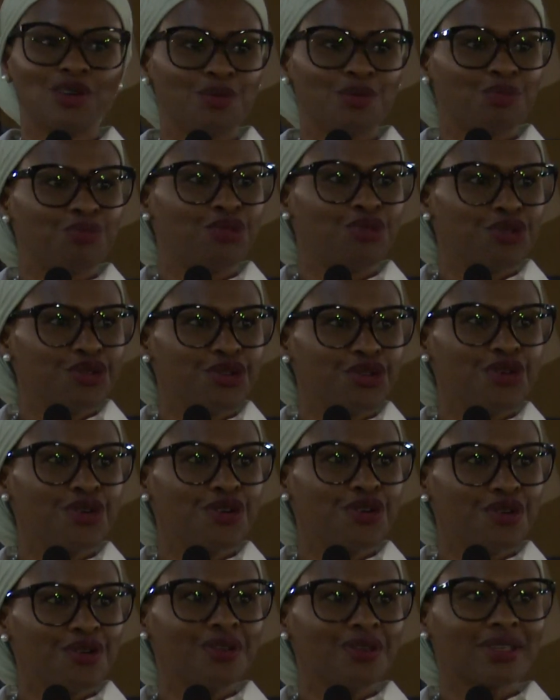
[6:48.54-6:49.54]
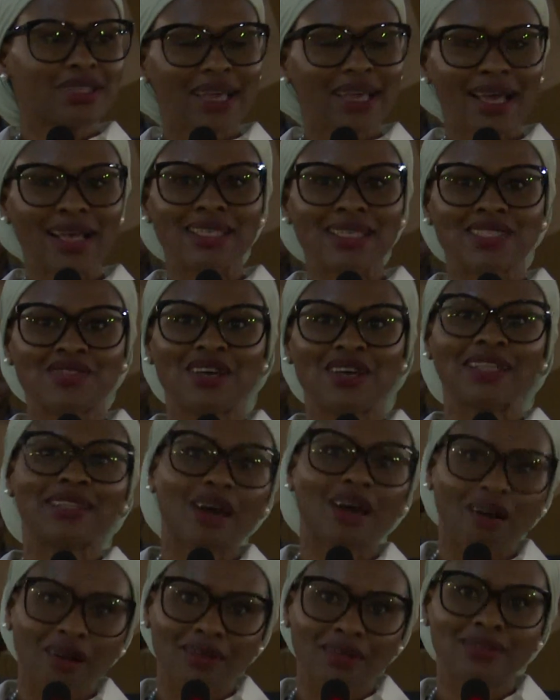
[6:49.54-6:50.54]
plus de
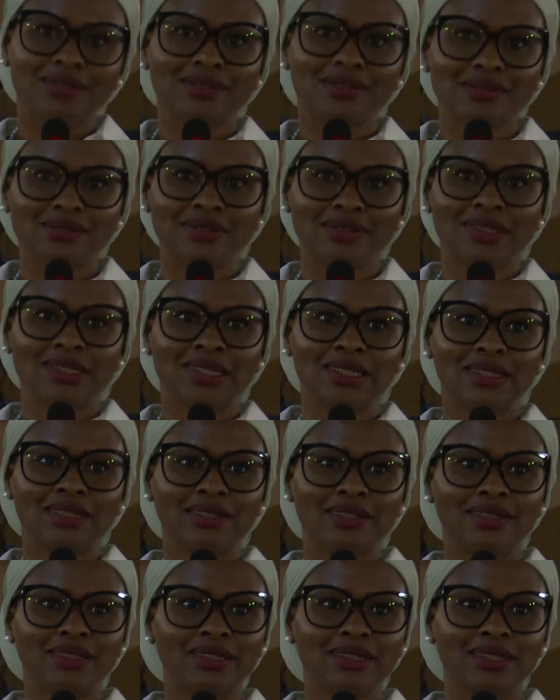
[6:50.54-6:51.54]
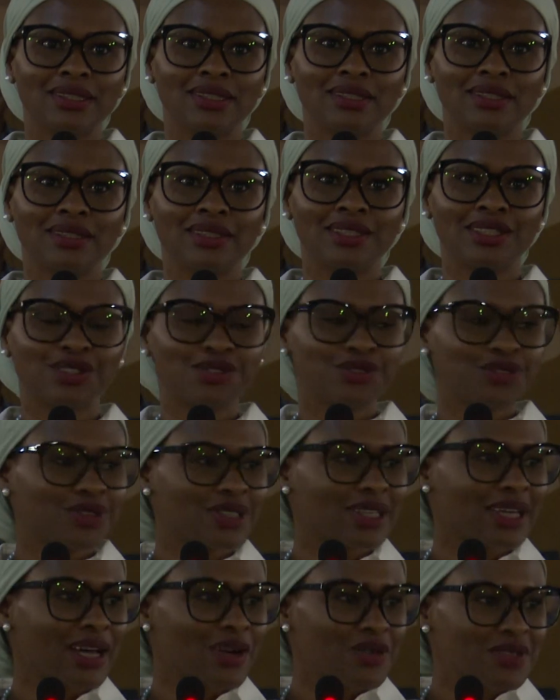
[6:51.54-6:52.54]
15-20 ans. Et je
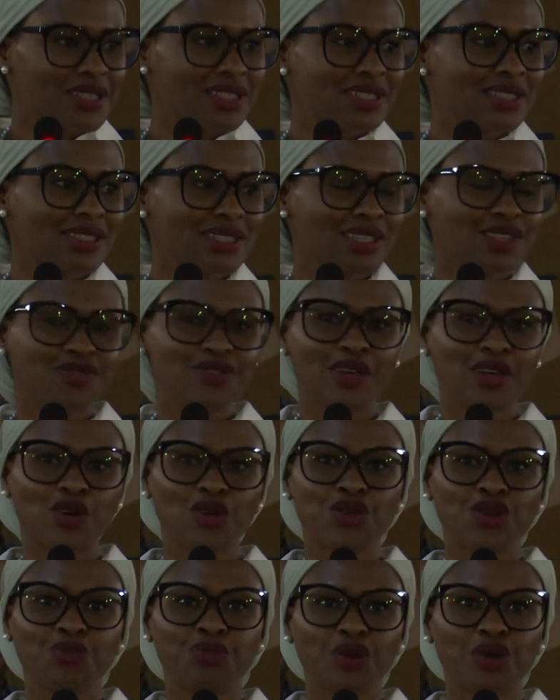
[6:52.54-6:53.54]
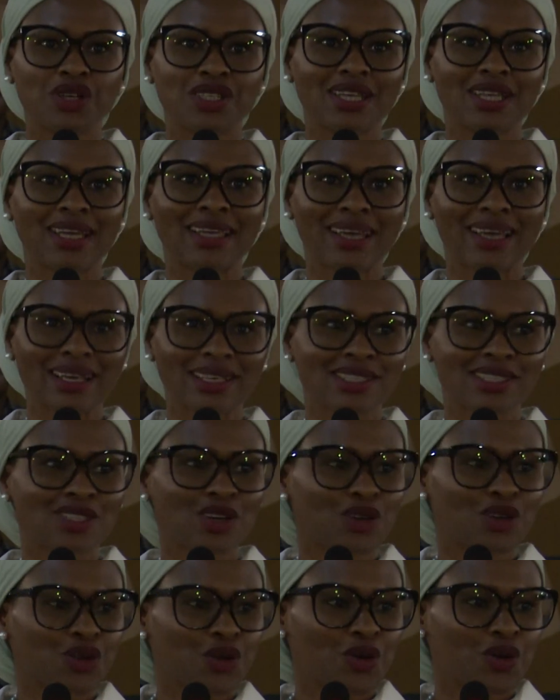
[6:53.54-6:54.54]
voudrais aussi signifier que depuis que j'ai 15
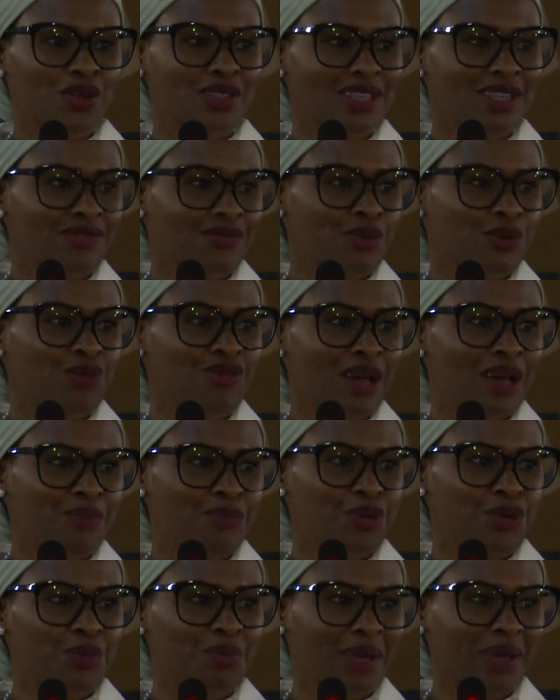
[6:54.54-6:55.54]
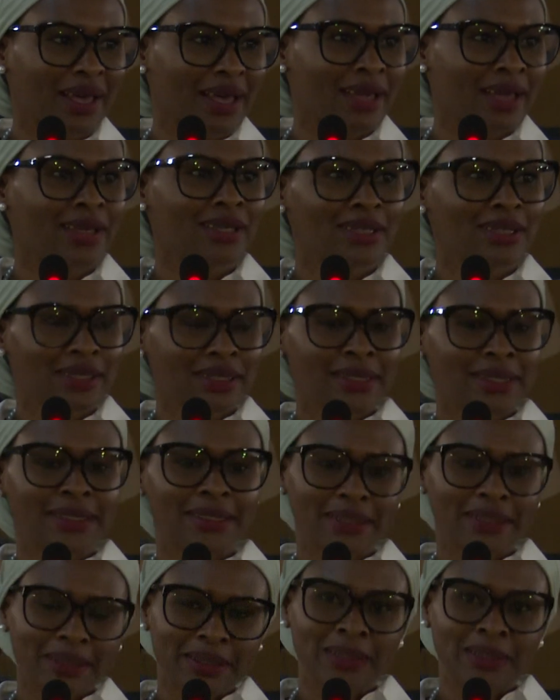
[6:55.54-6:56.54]
ans, donc ça me fait à peu près
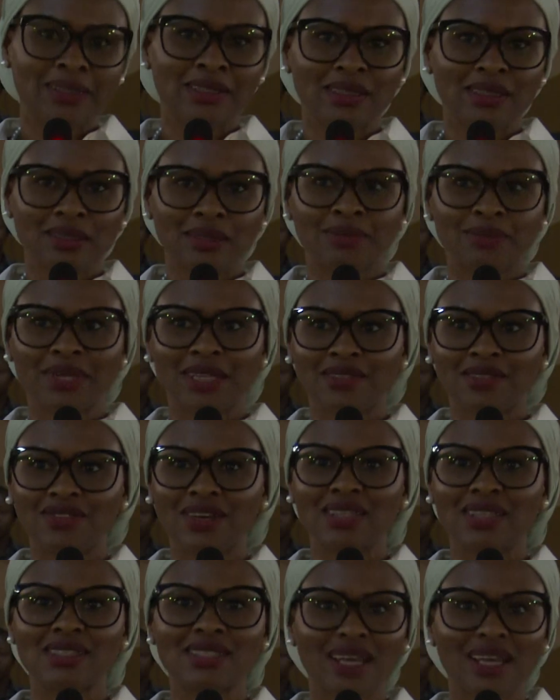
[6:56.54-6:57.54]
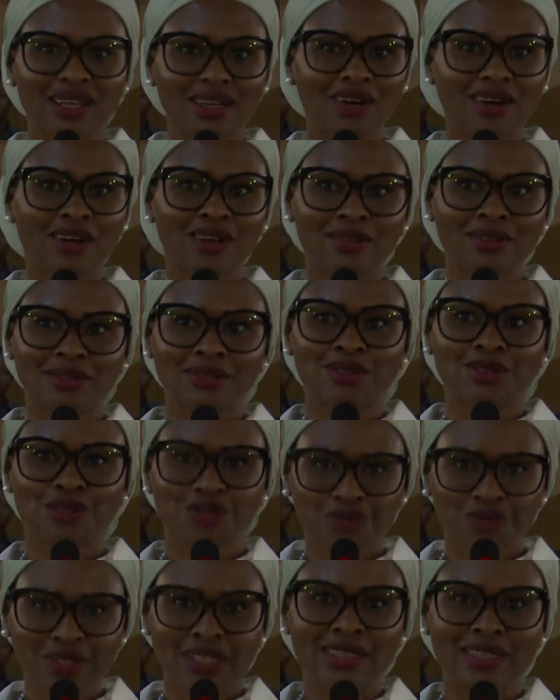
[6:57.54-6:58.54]
peut-être 25 ans de
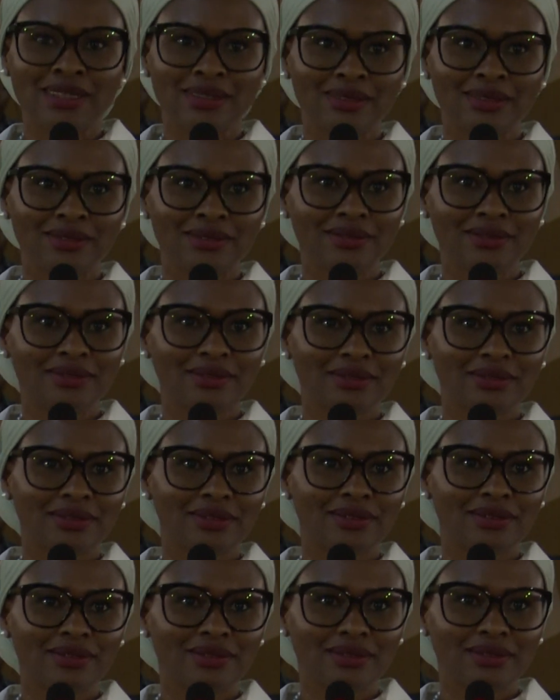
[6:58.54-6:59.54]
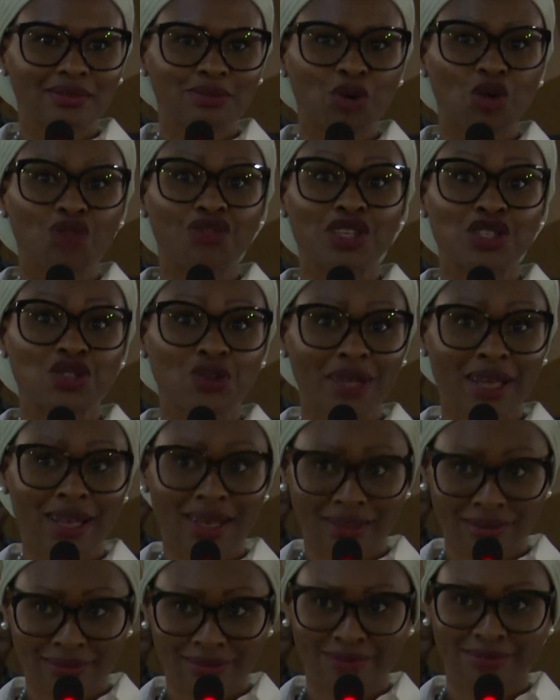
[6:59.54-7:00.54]
vie professionnelle.
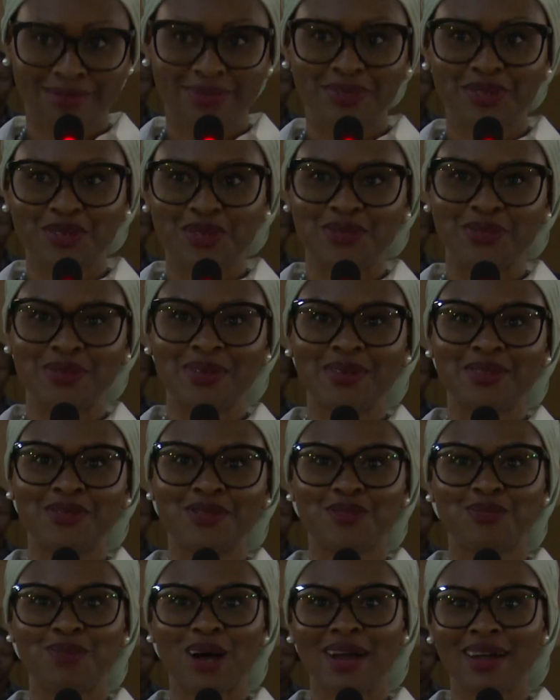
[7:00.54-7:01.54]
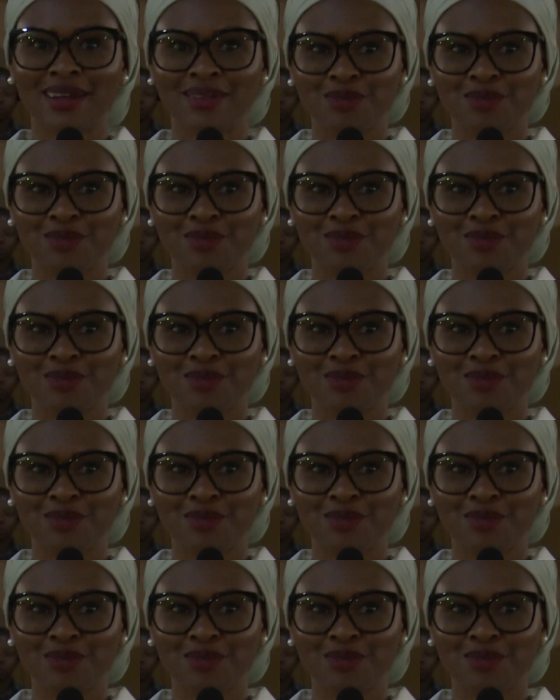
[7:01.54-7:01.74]
Il ne faut pas me